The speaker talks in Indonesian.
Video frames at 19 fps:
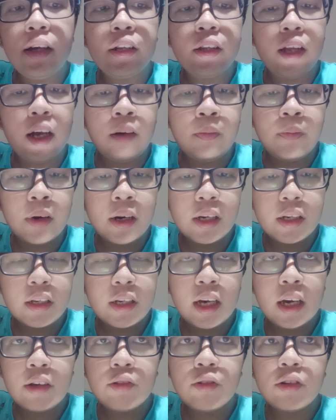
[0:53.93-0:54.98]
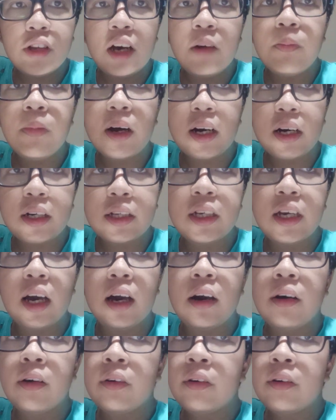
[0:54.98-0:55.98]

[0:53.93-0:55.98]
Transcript: hendak yang sudah bekerja